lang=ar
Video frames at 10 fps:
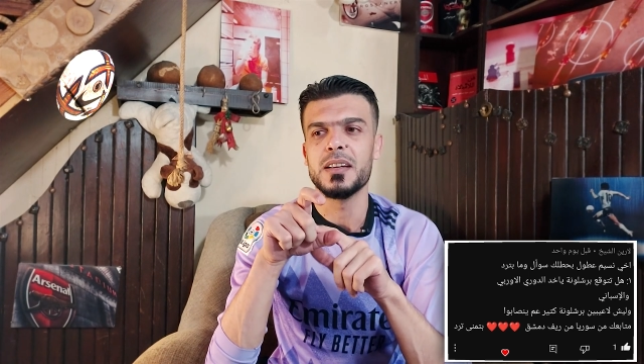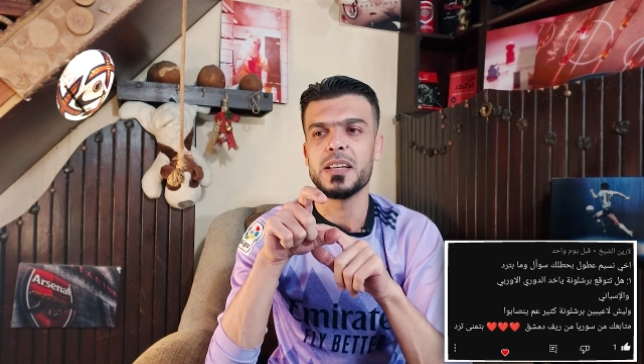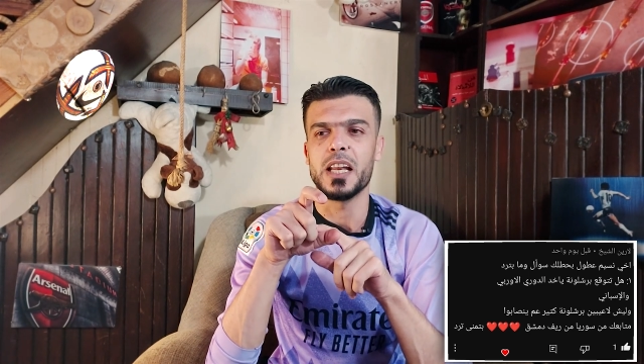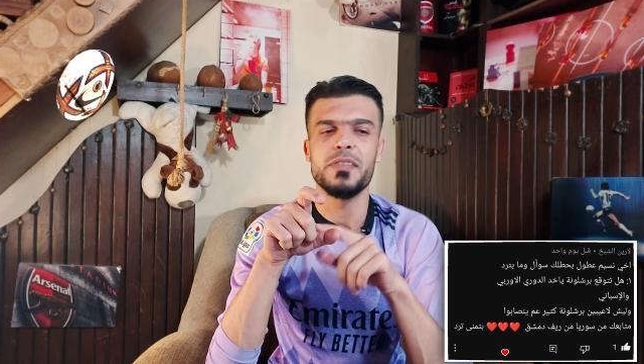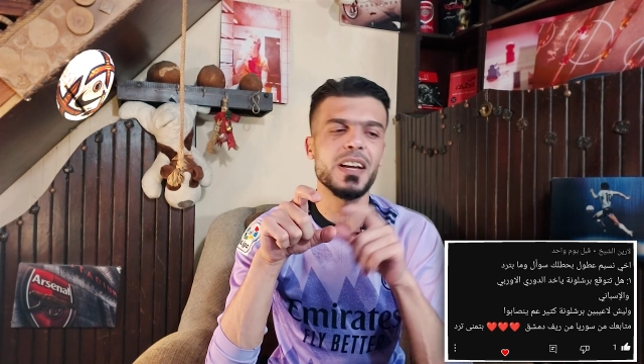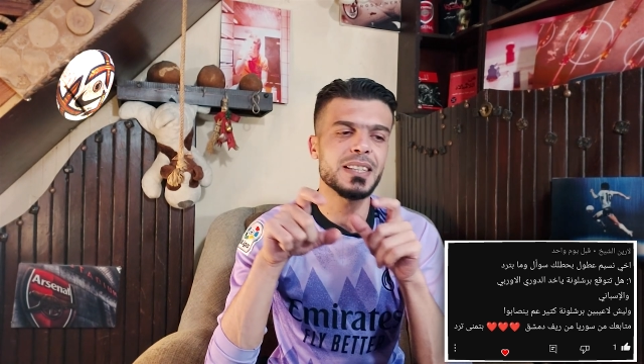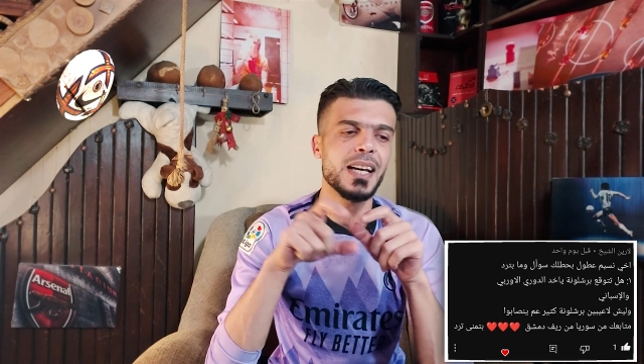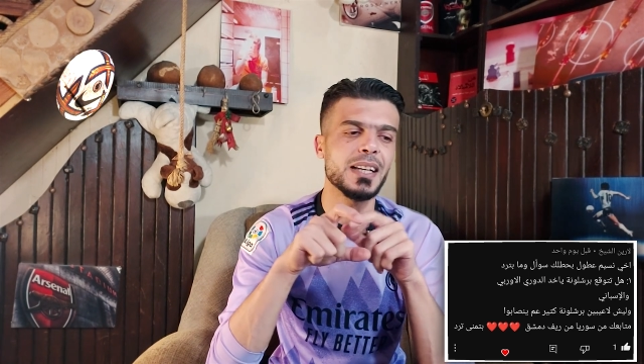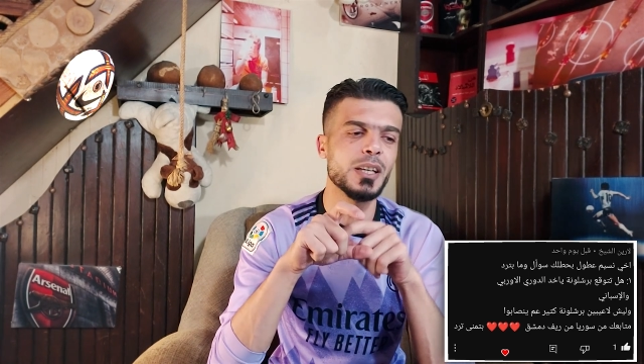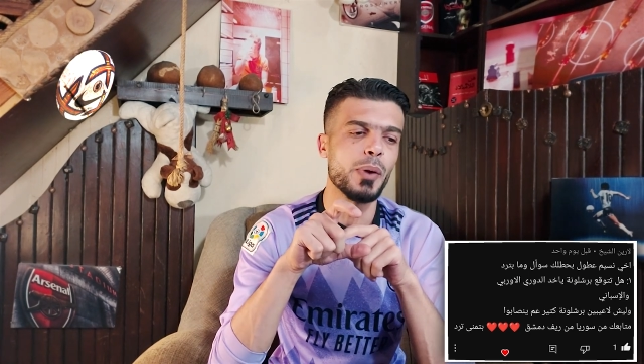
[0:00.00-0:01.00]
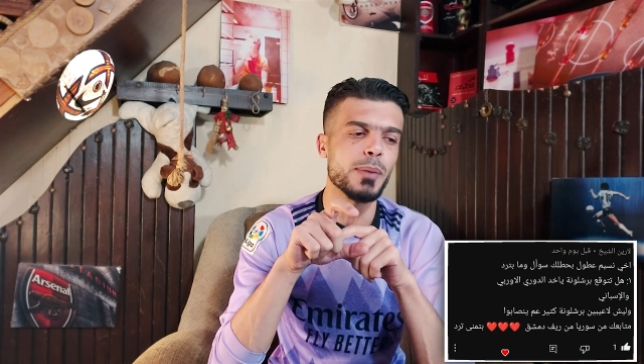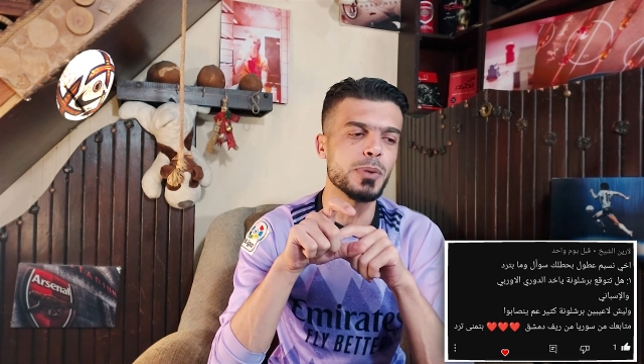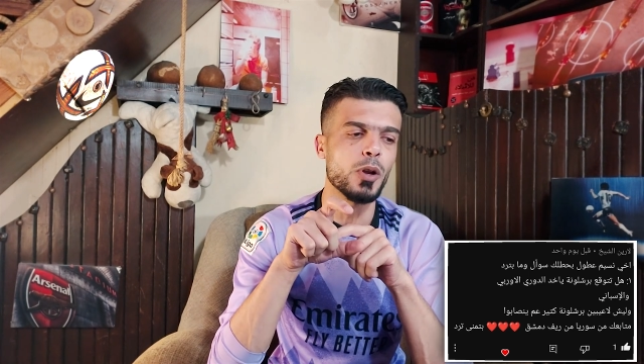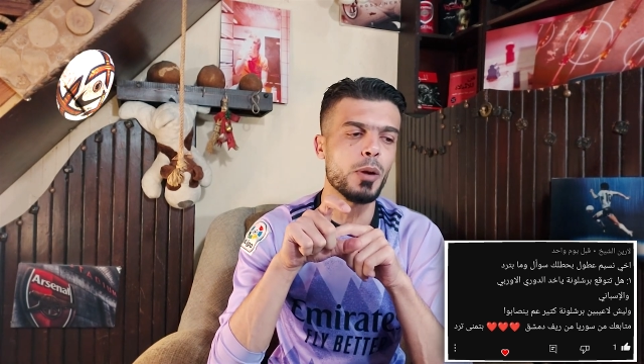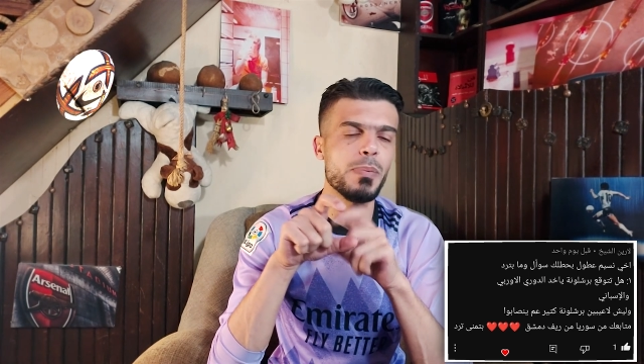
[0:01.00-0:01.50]
يعني في اسئله عن دوري
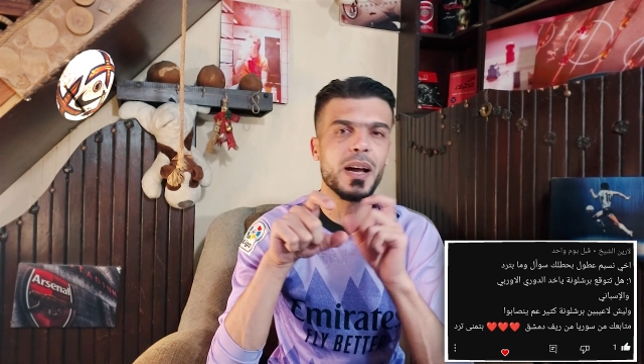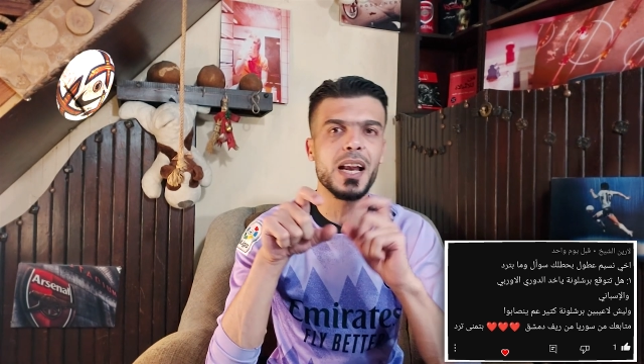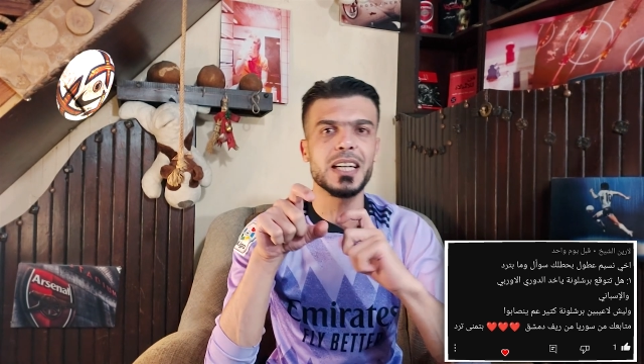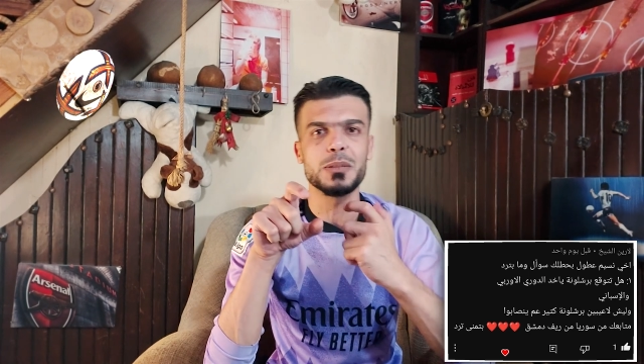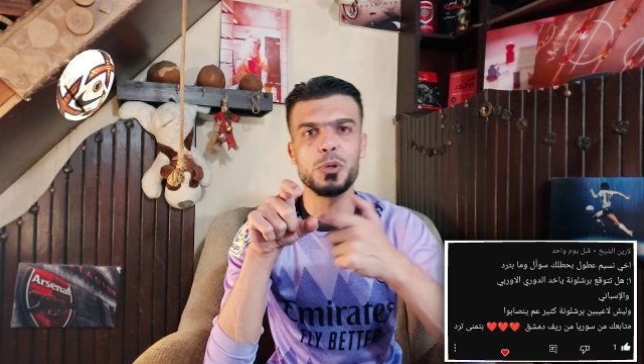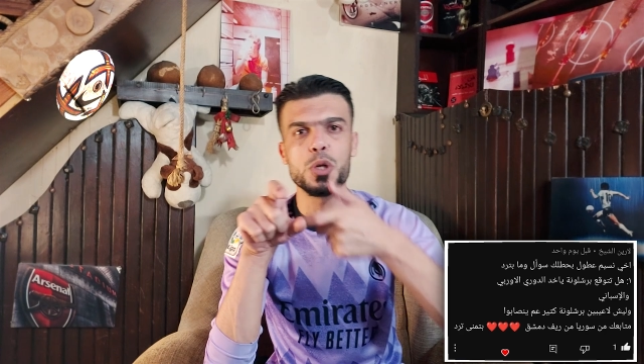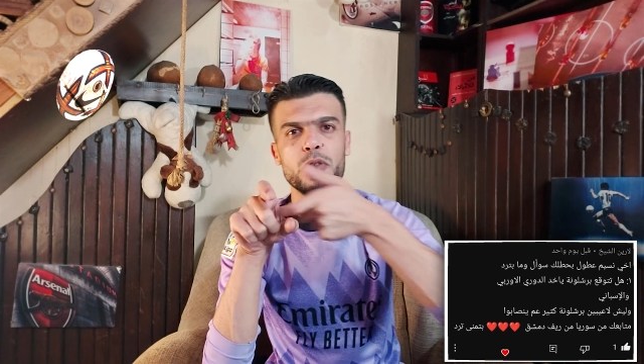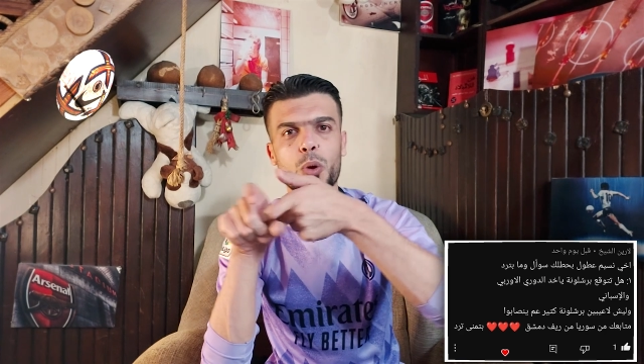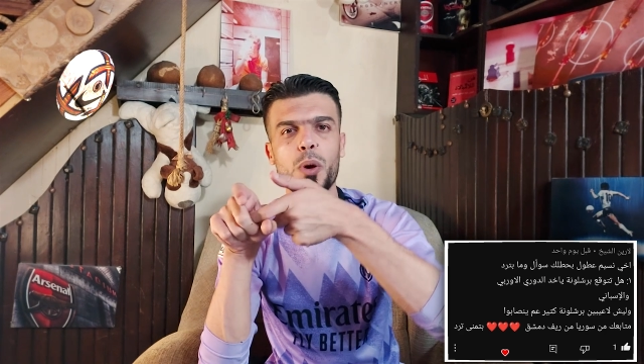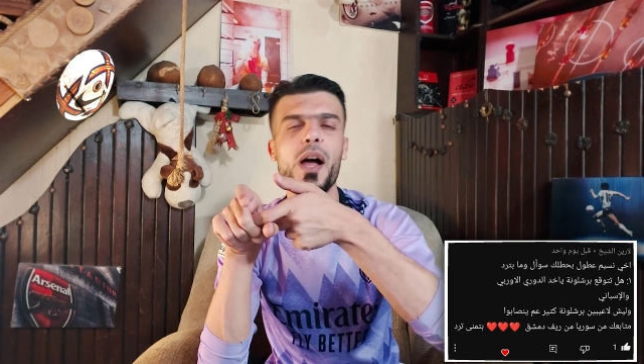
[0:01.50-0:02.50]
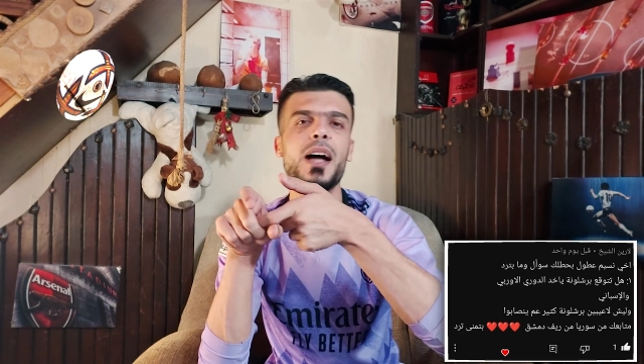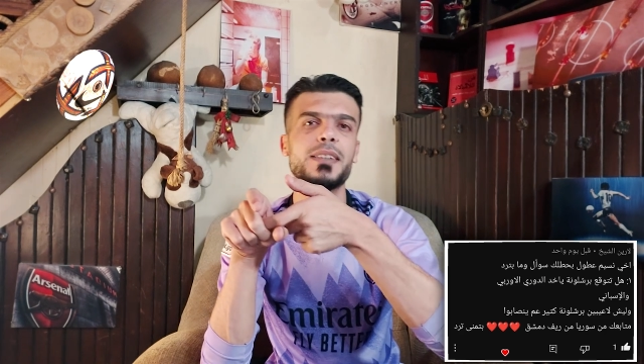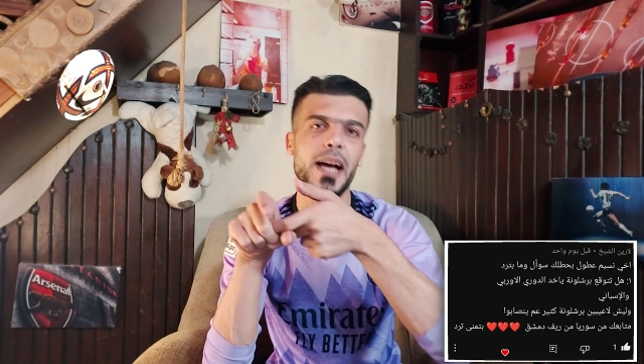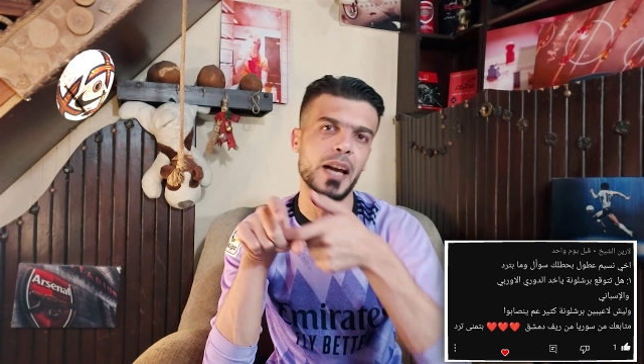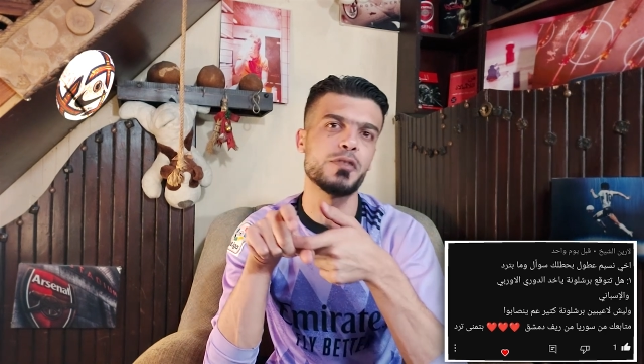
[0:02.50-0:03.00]
ابطال اوروبا كان لازم يشوف القرعه
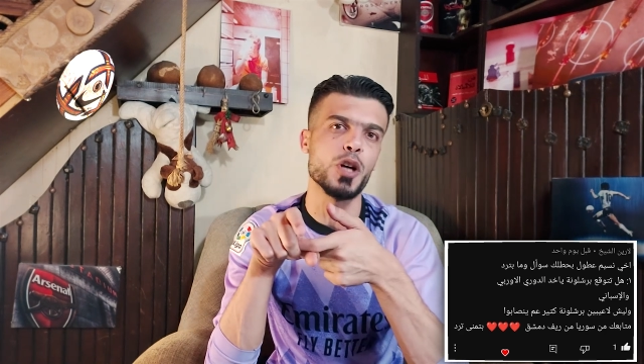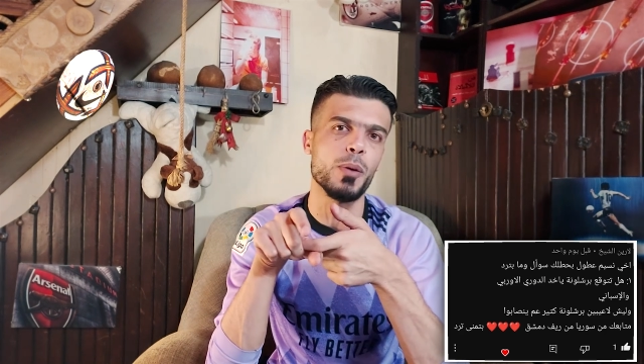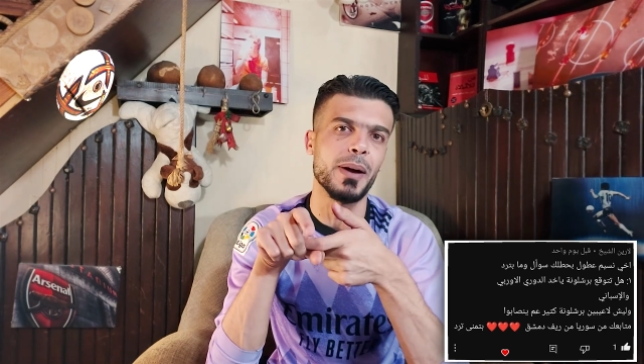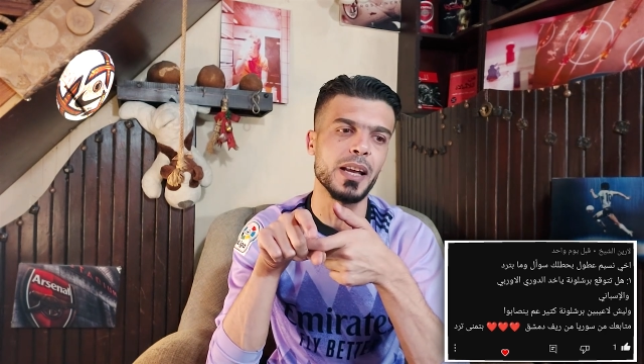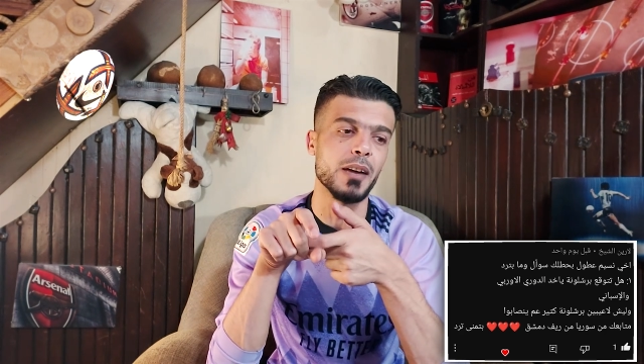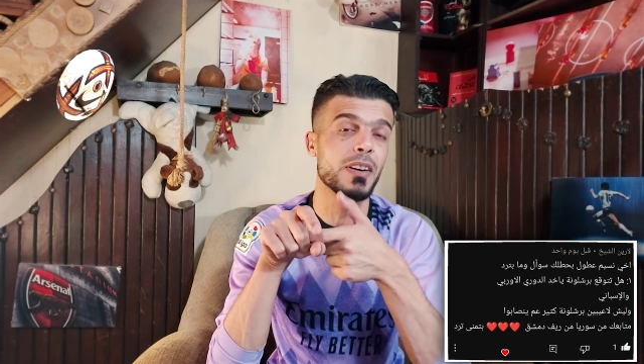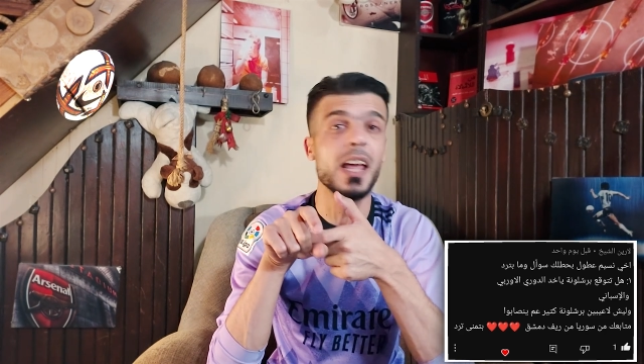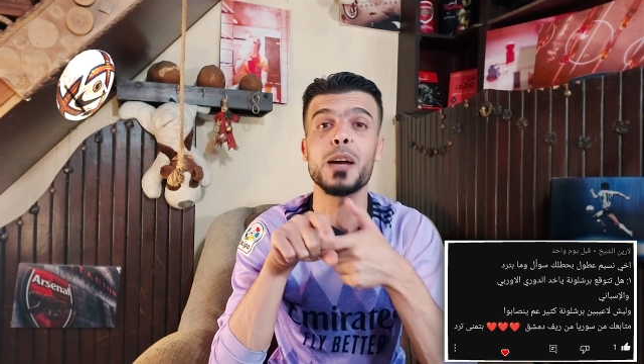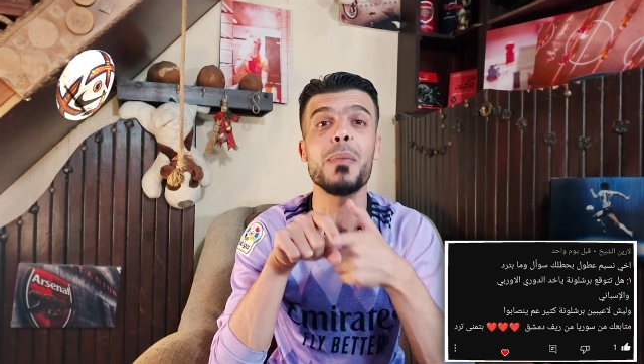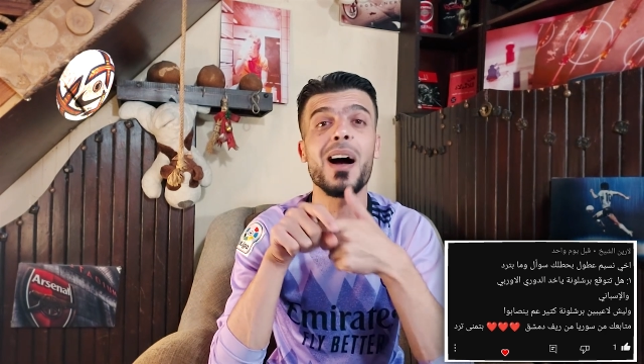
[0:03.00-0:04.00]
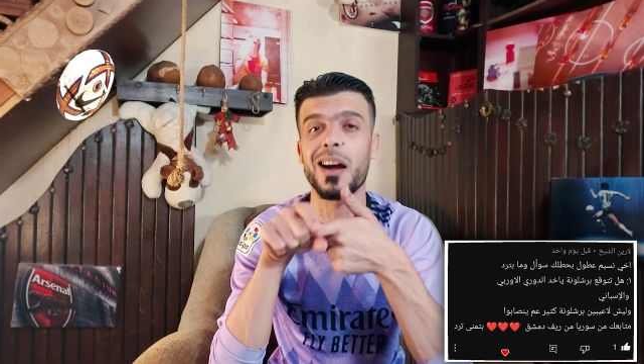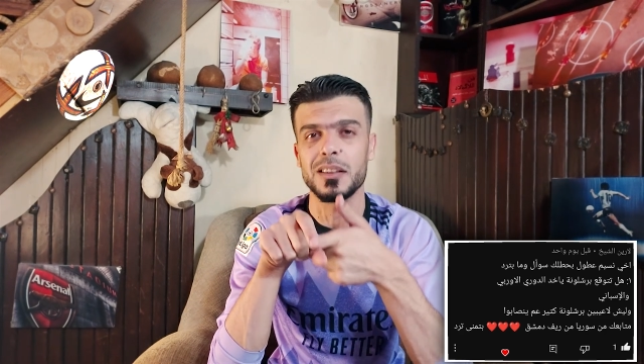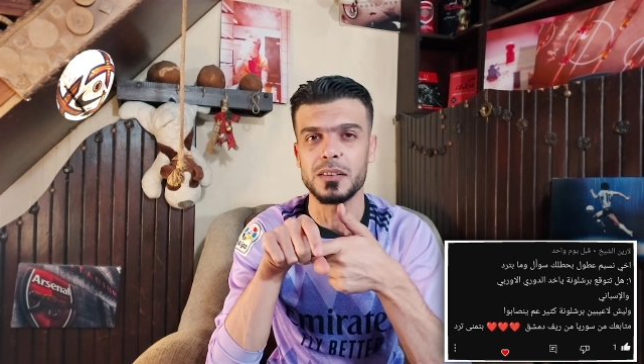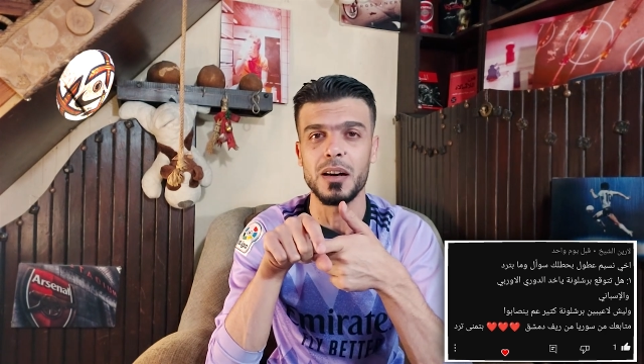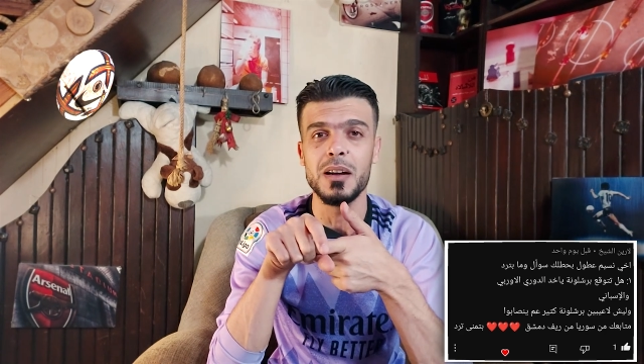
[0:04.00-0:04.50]
حتى اعرف جواب عليها فلهيك ما
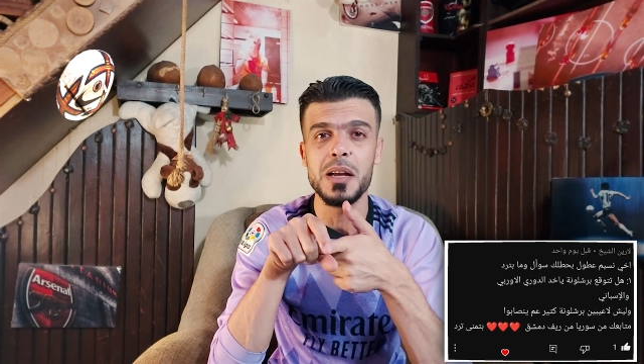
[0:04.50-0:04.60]
اخذتها